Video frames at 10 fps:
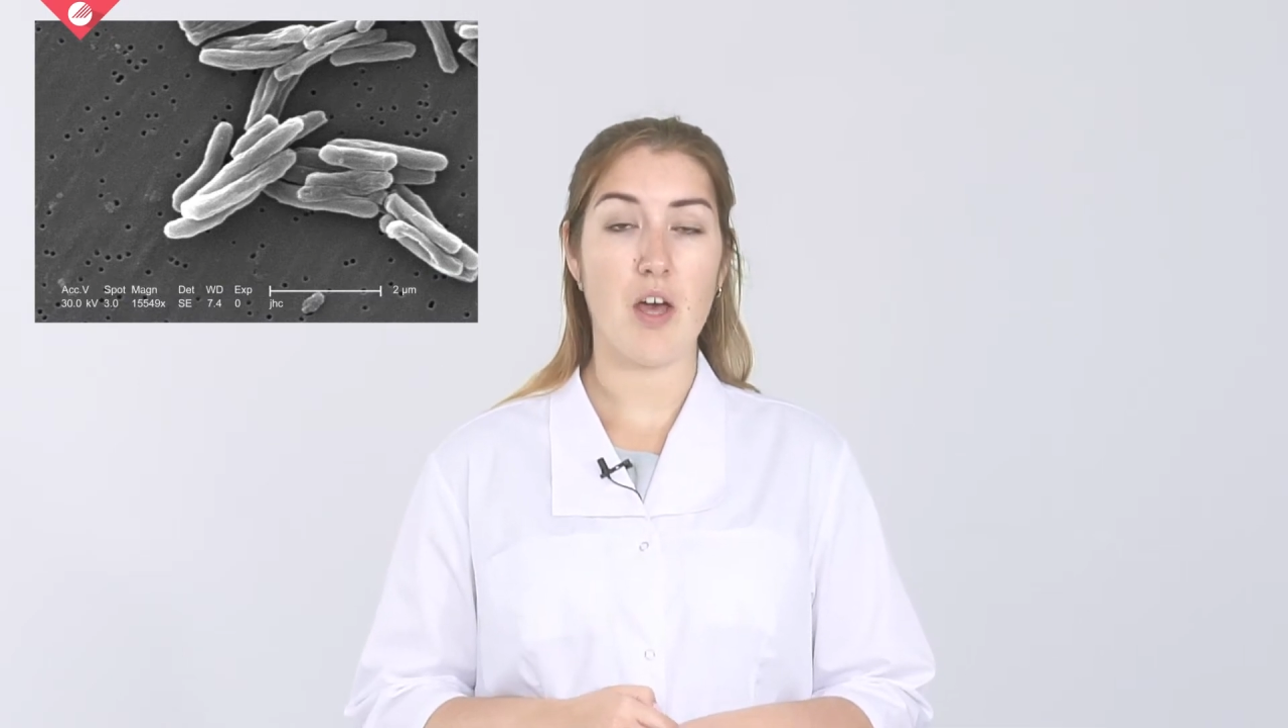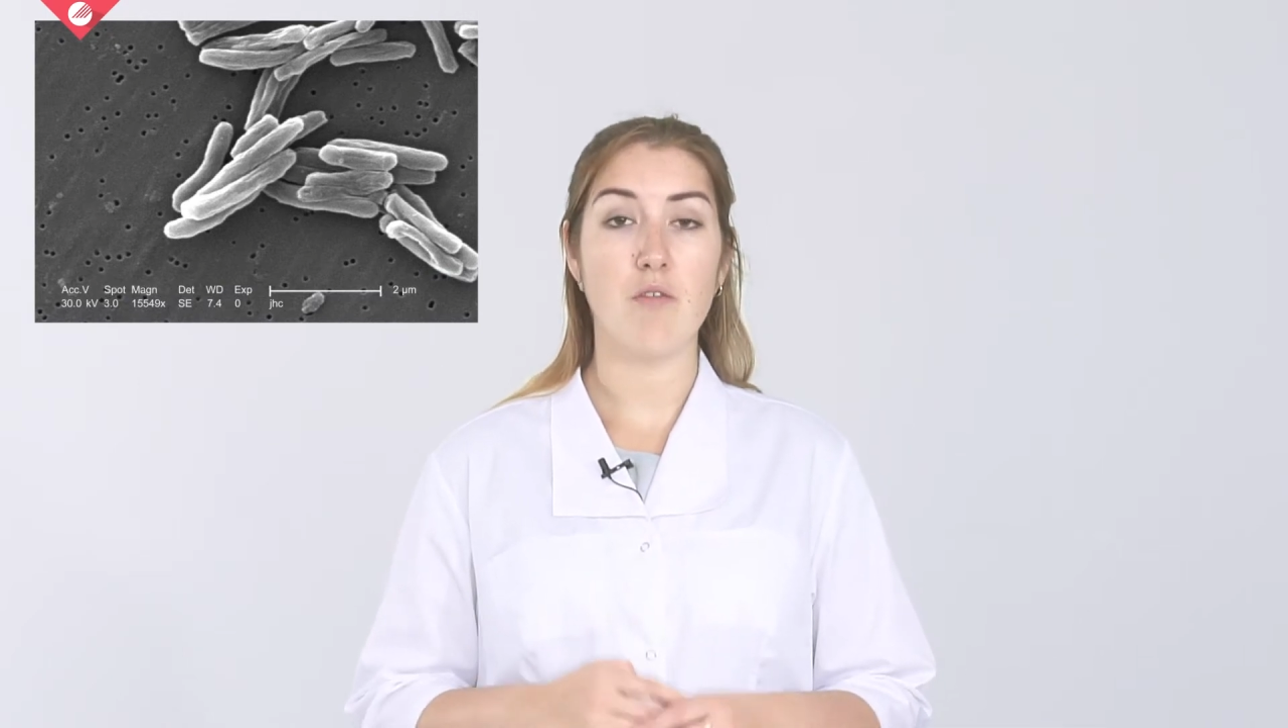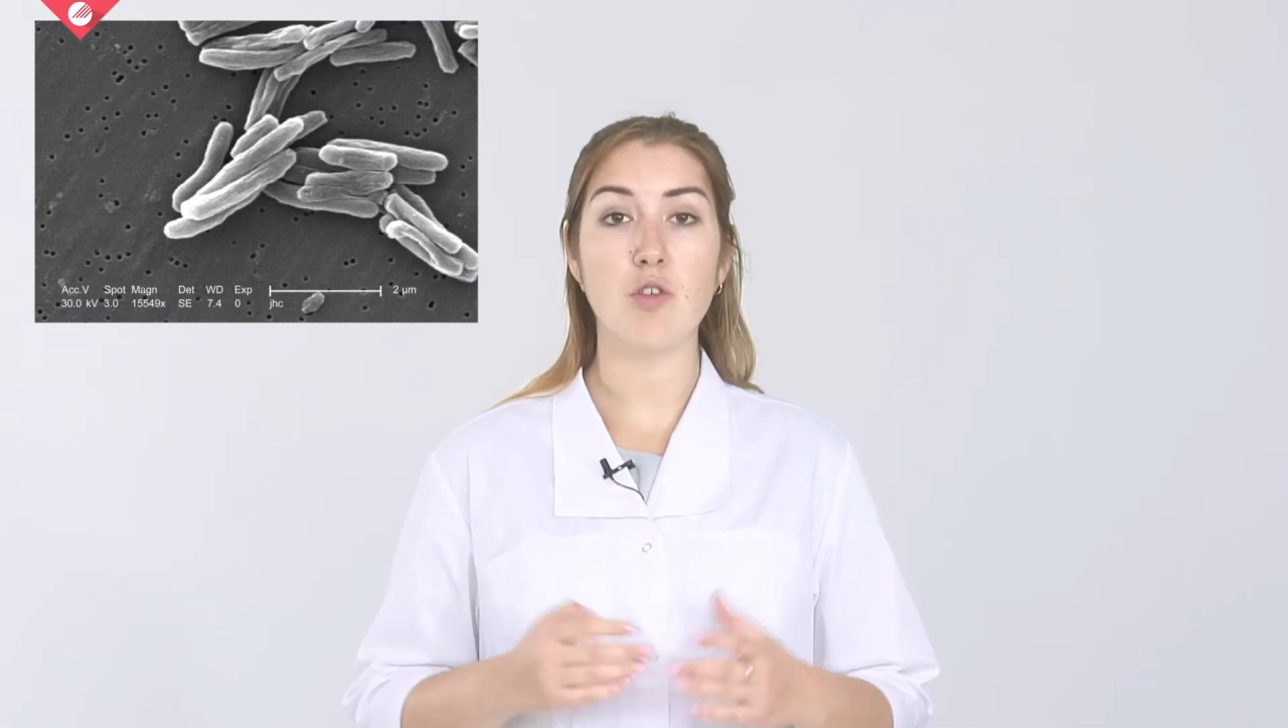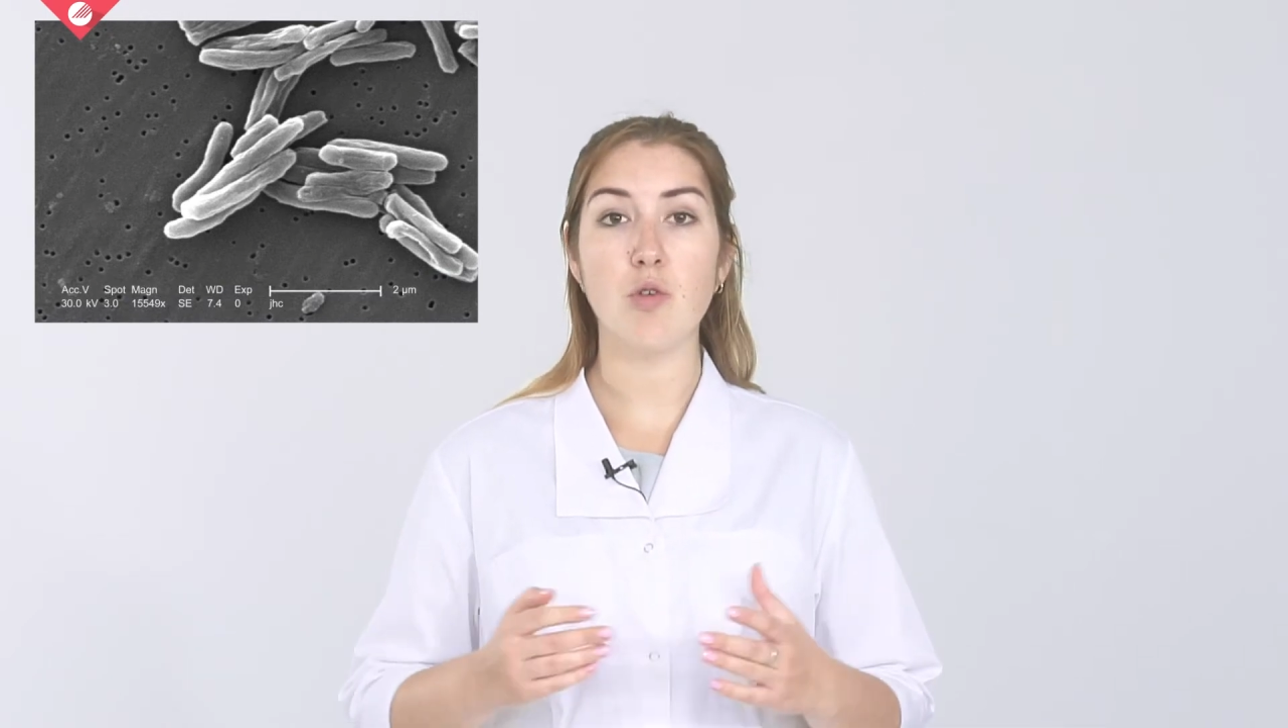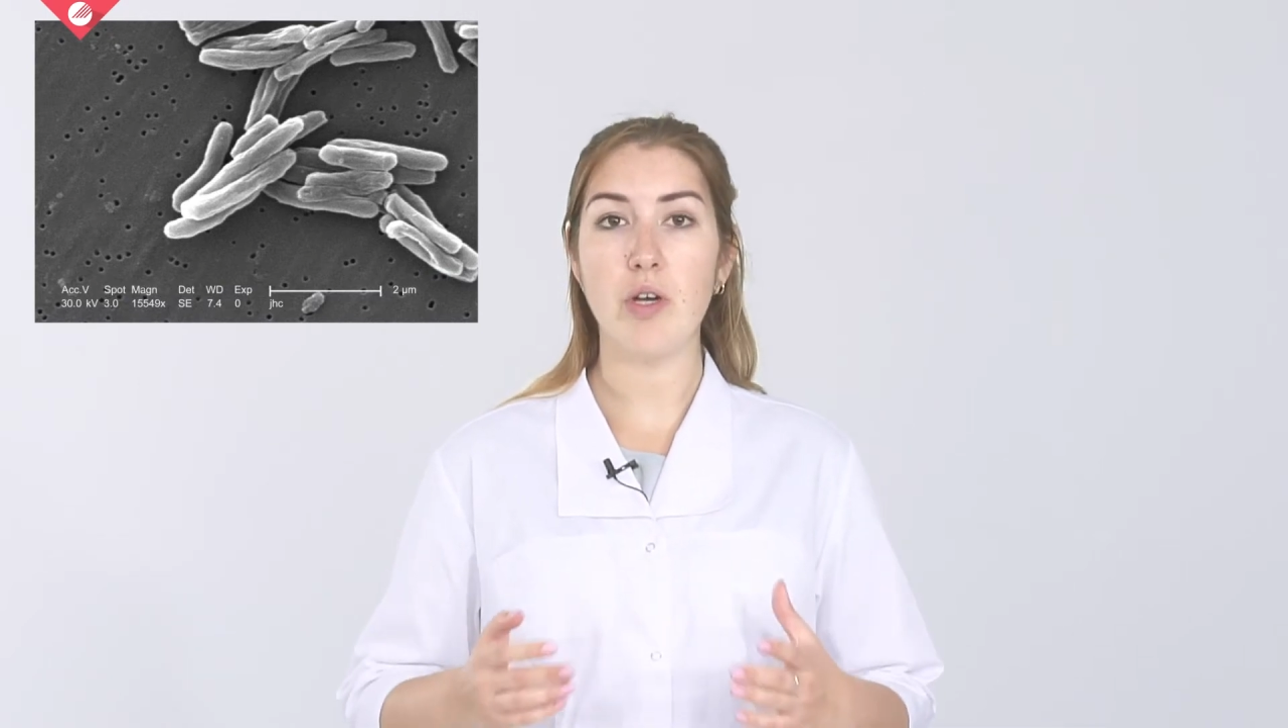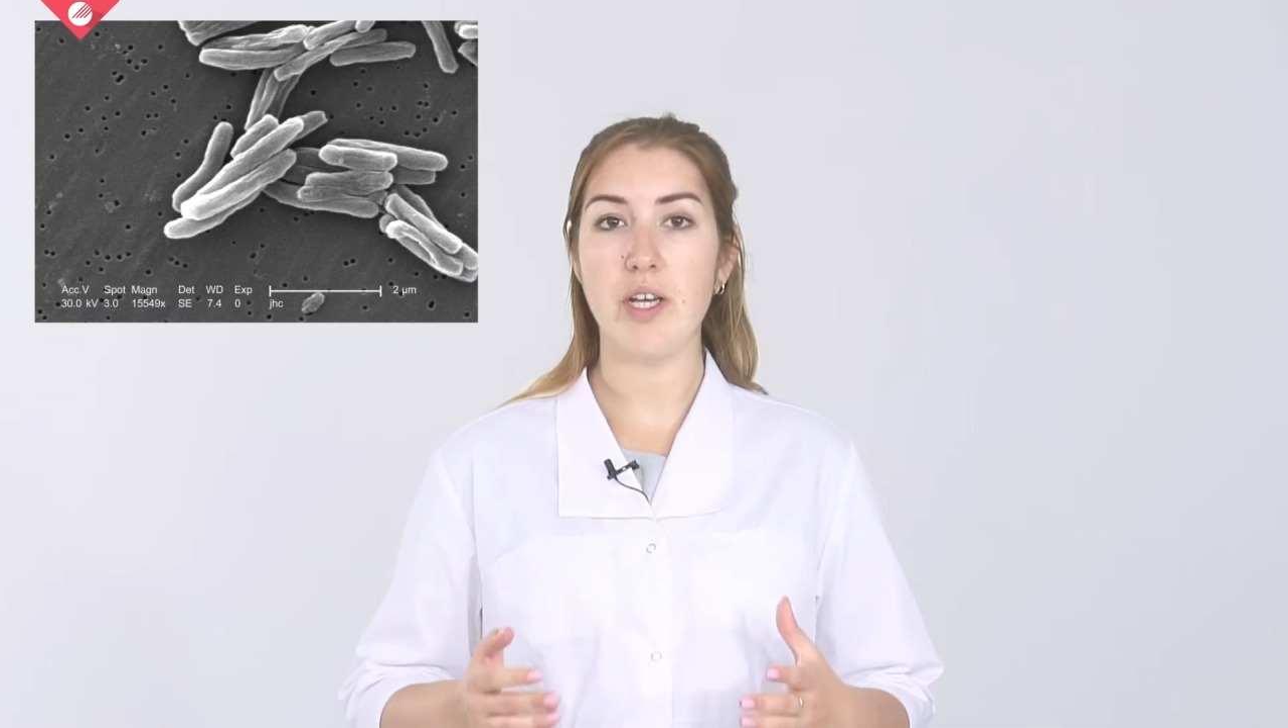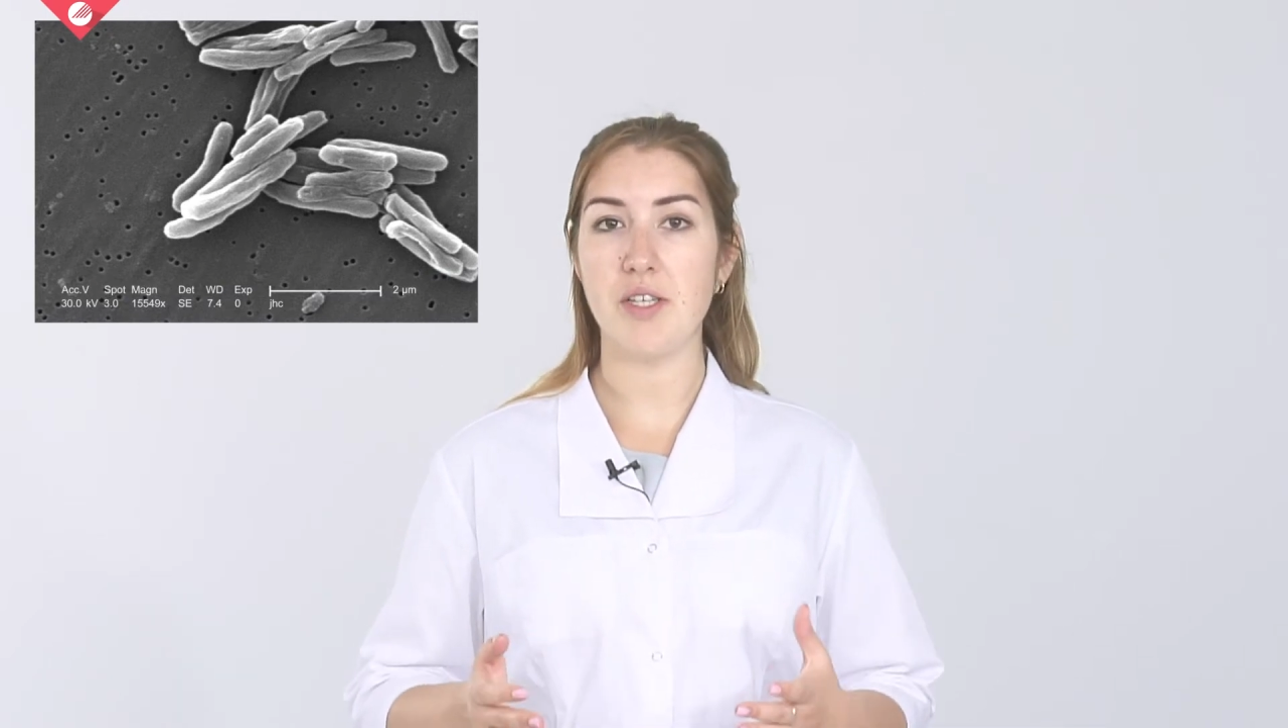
Высокое